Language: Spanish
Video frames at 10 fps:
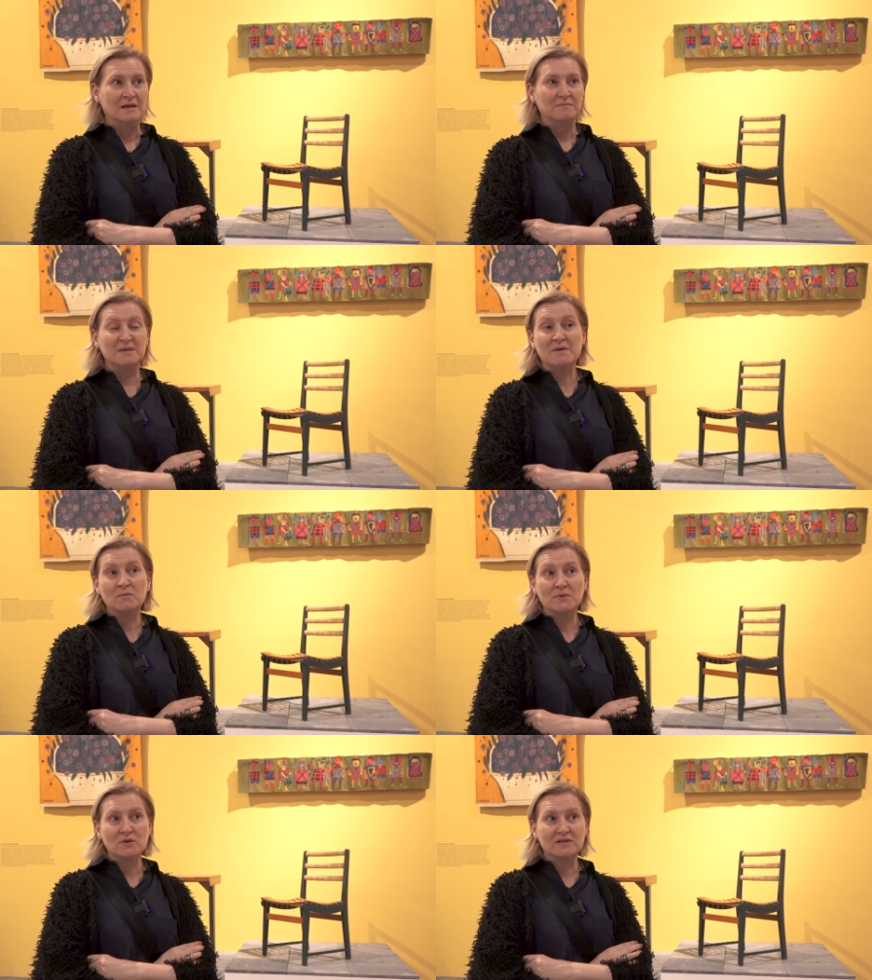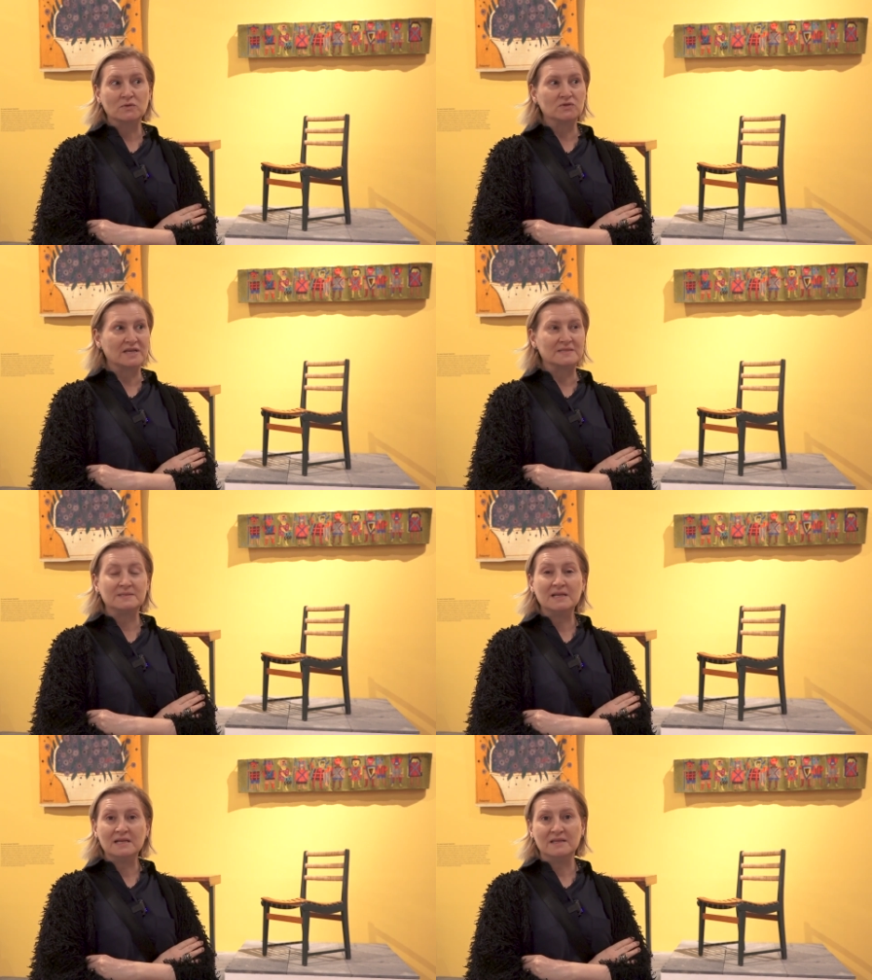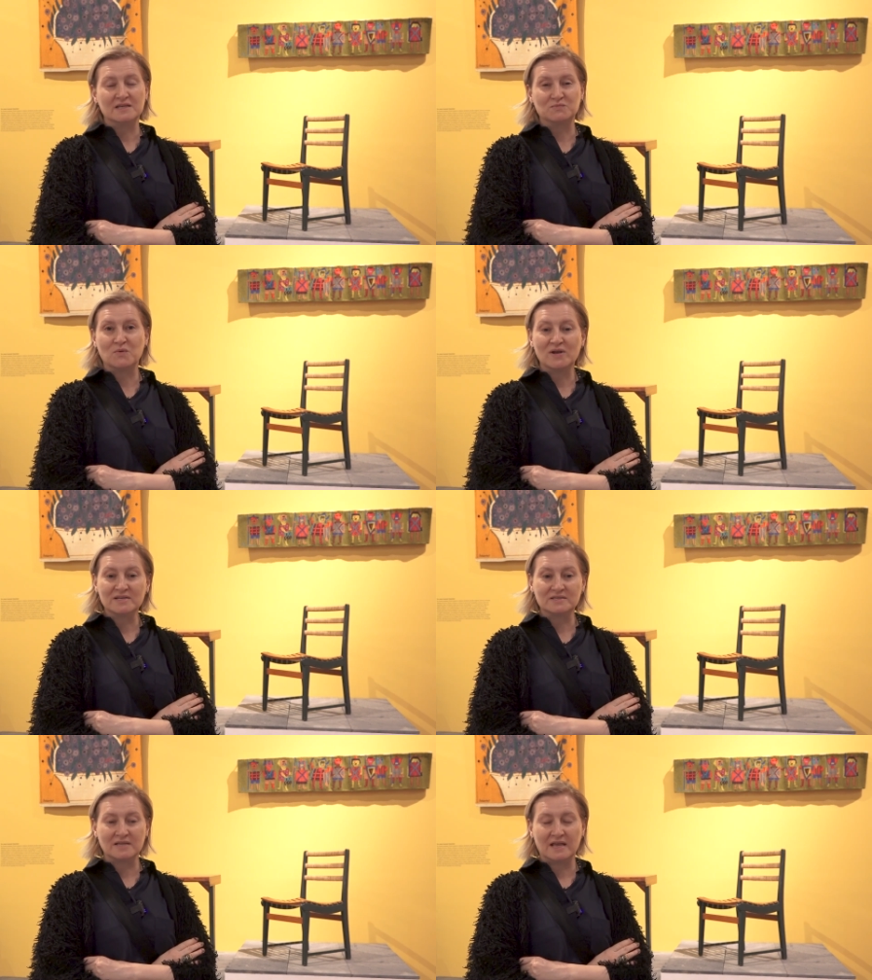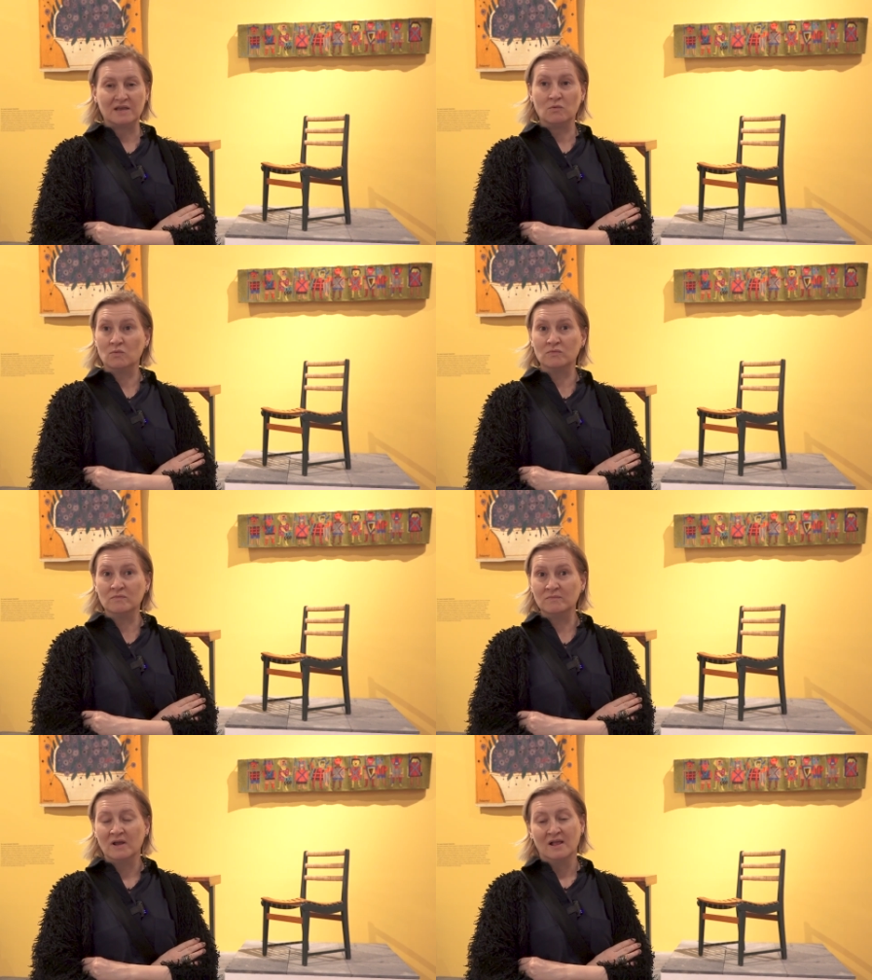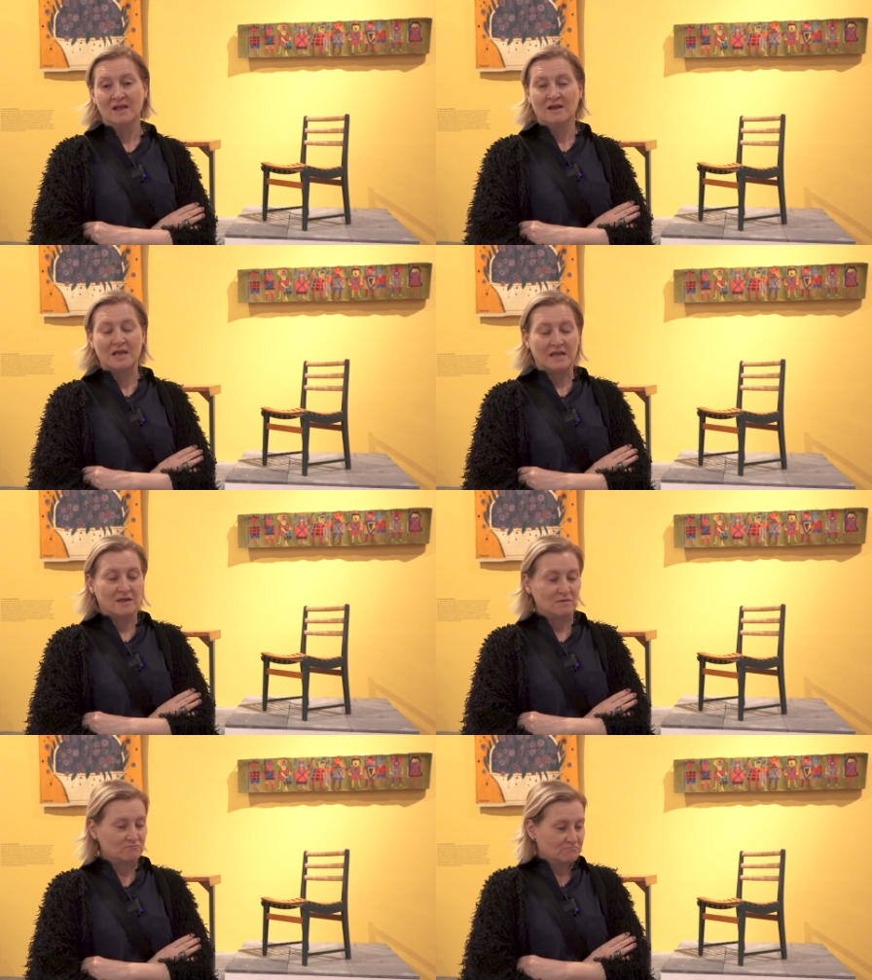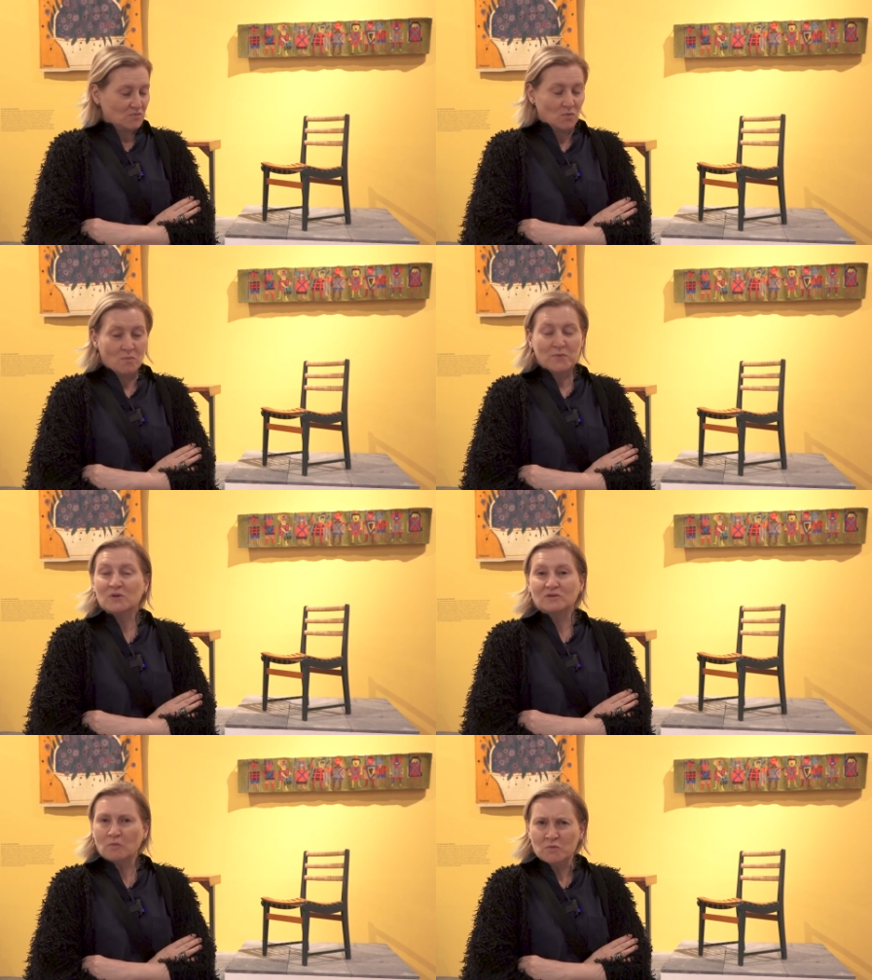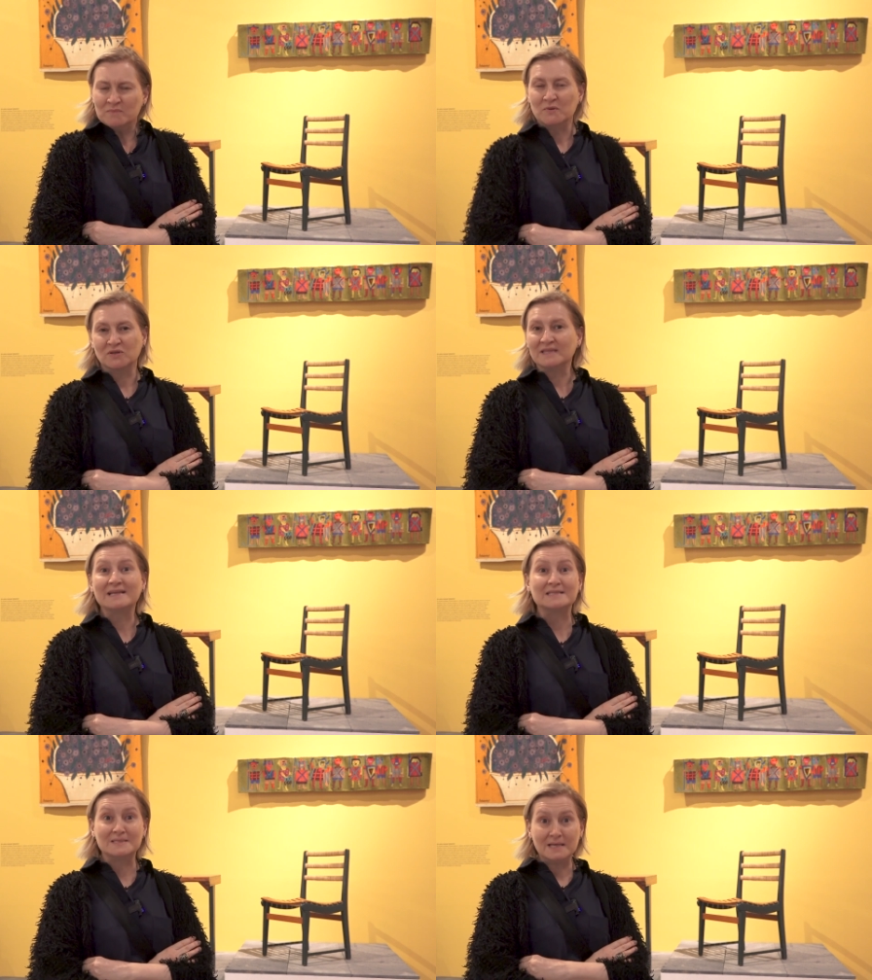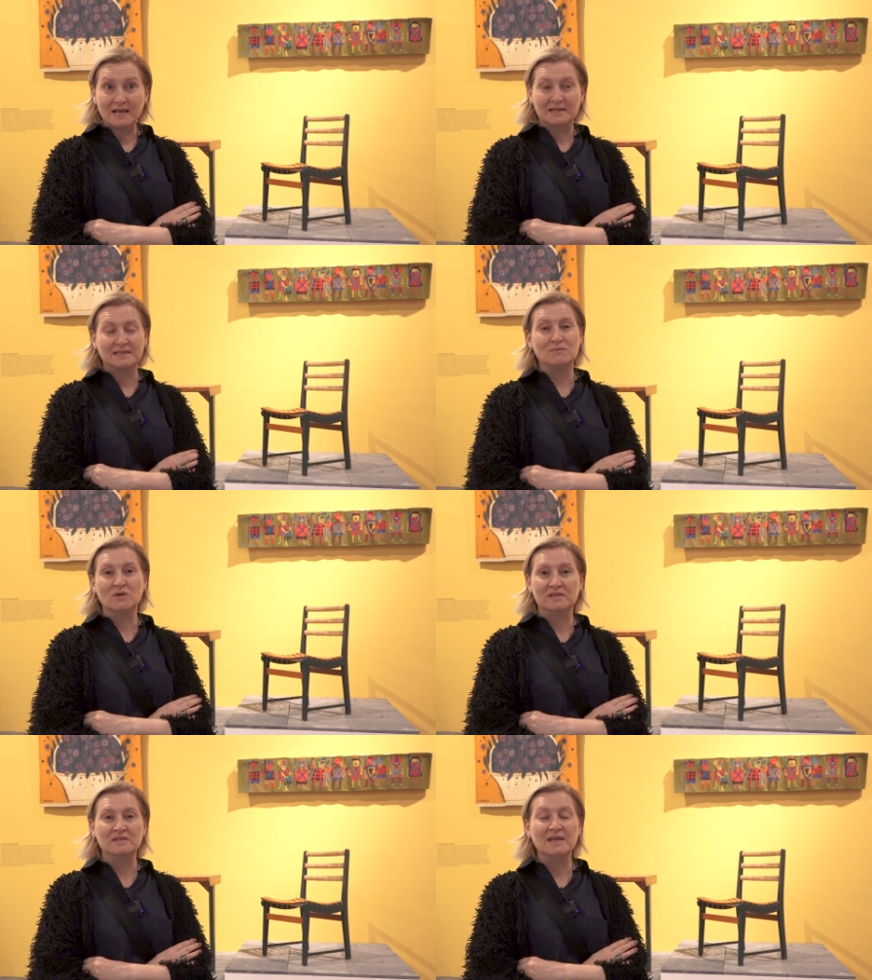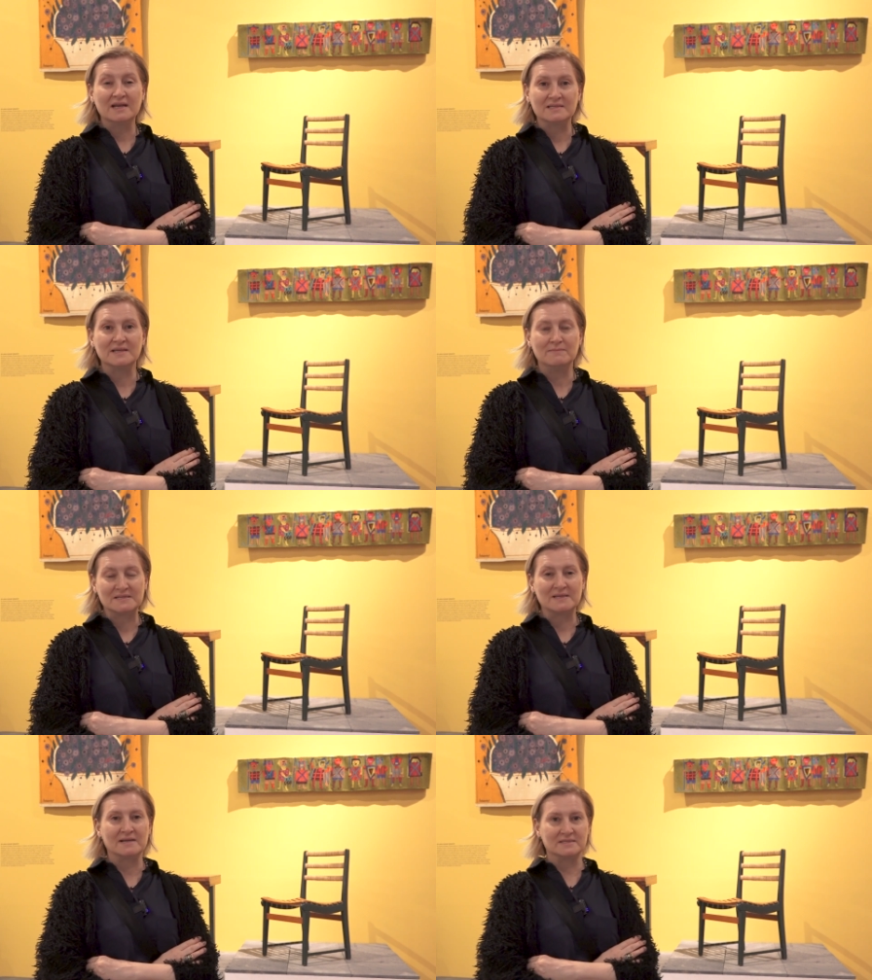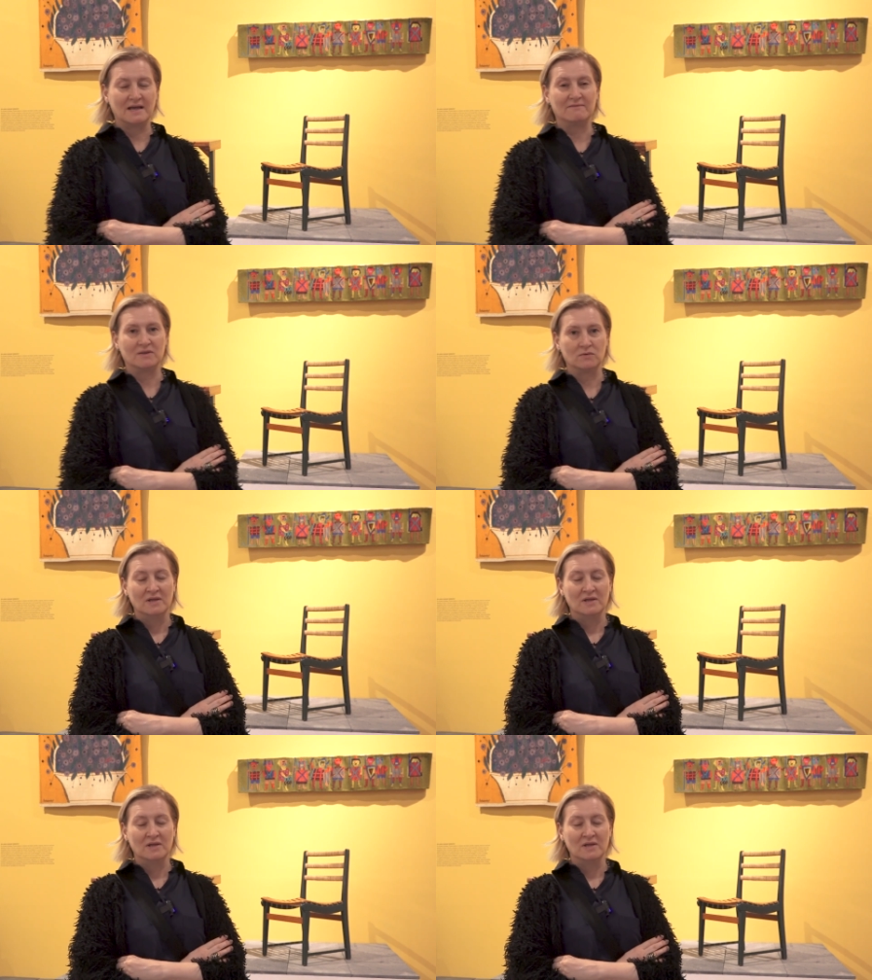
primero un proyecto textil y después eh, eh, un, proyecto muy importante que sigue activo hoy en día, que es el Bazar Sábado.